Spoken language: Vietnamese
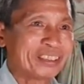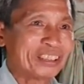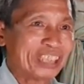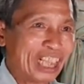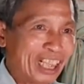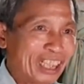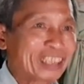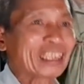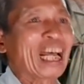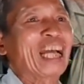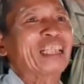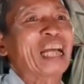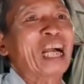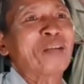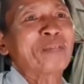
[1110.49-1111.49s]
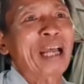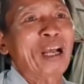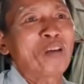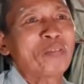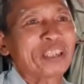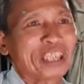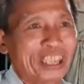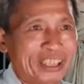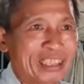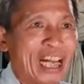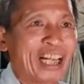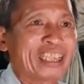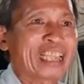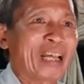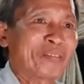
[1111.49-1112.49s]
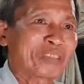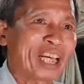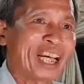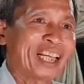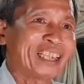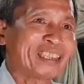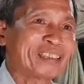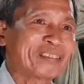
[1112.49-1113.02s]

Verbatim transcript: nhất là nợ máu mới khiến đời thảm thê